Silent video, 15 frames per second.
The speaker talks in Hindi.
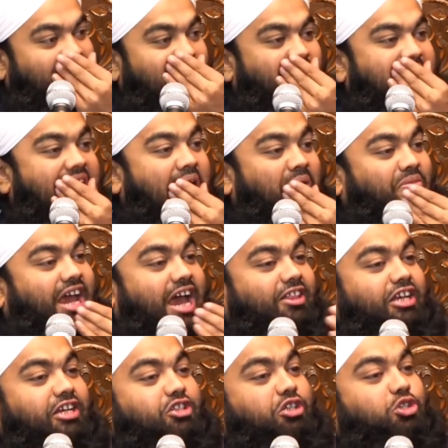इमाम
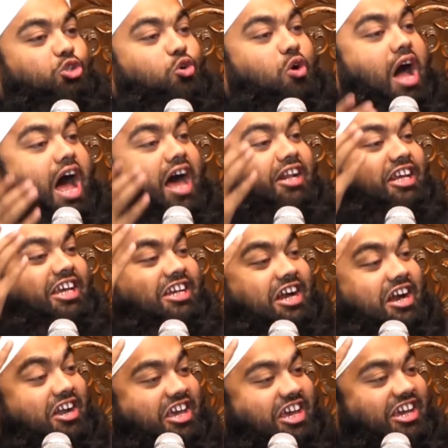कहते जिस सुहानी
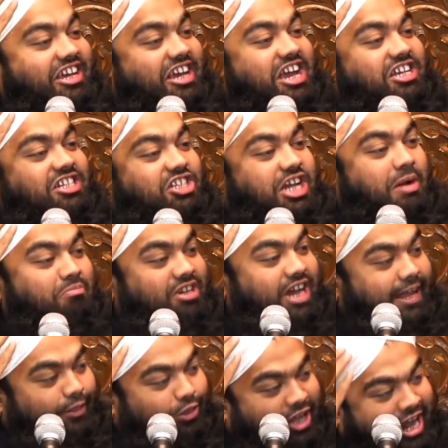घड़ी
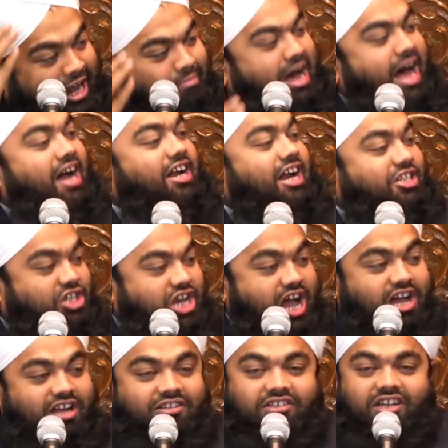चमका तैबा का
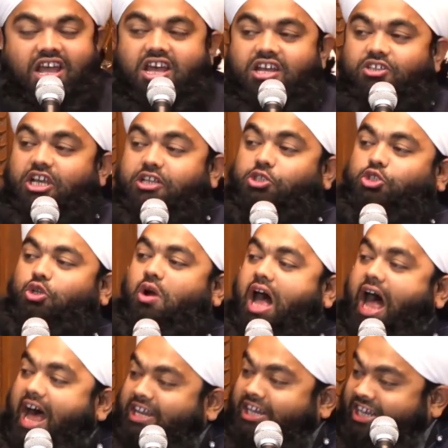चांद जिस
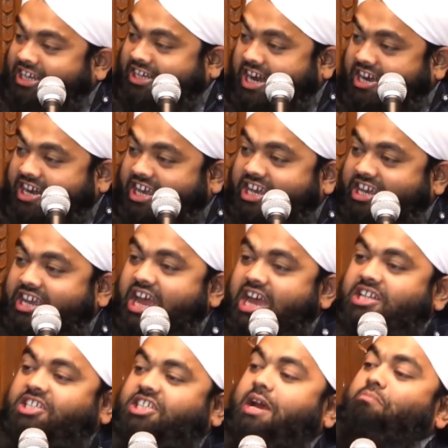सुहानी घड़ी
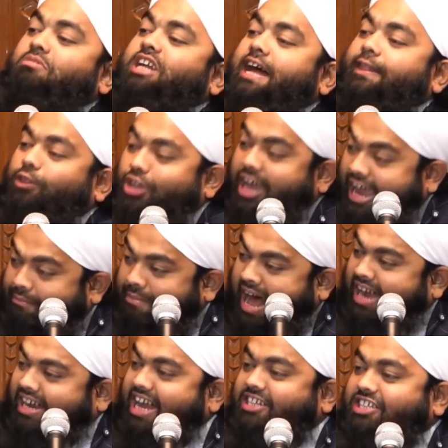चमका
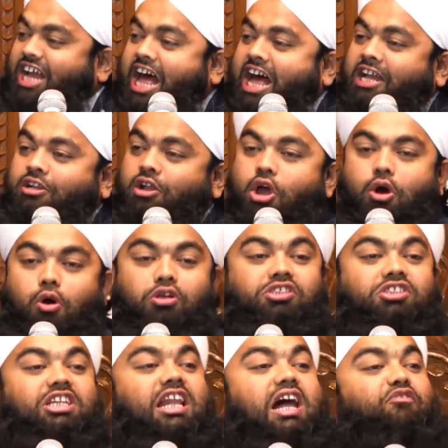तैबा का चांद उस
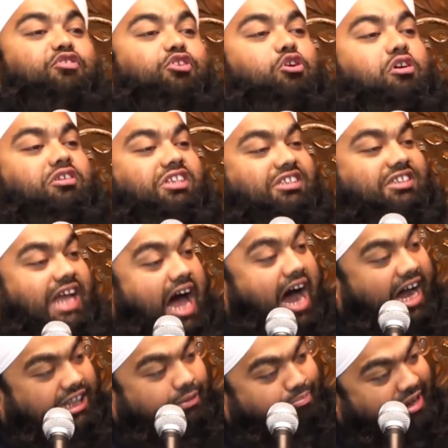दिल अफरोज
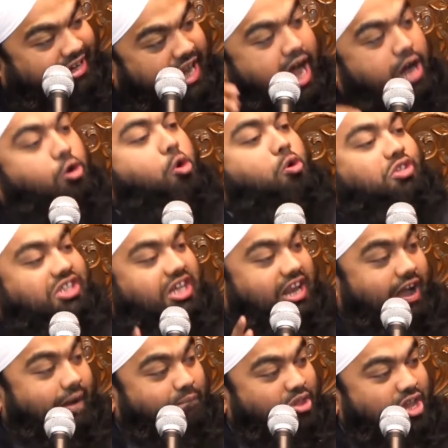सात पे लाखों
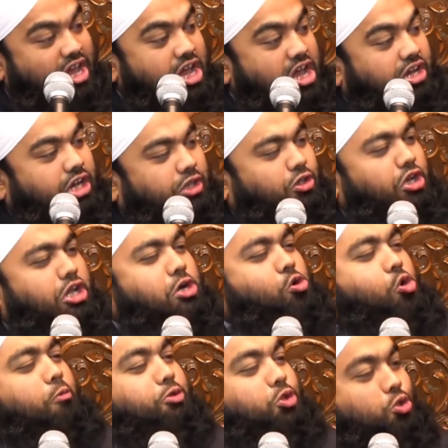सलाम कितनी
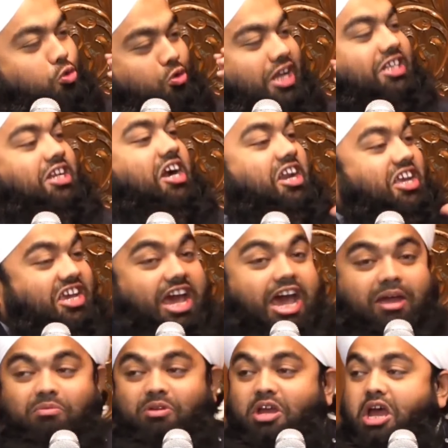खूबसूरत घड़ी
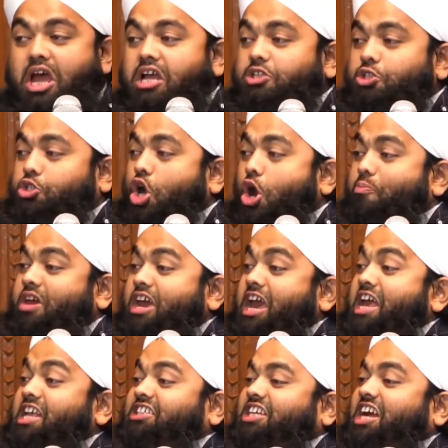है
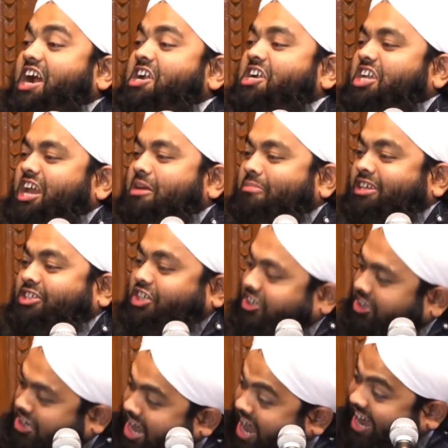चौबीस घंटे में
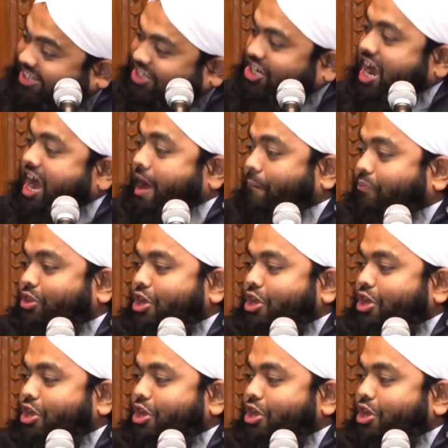जितना अच्छा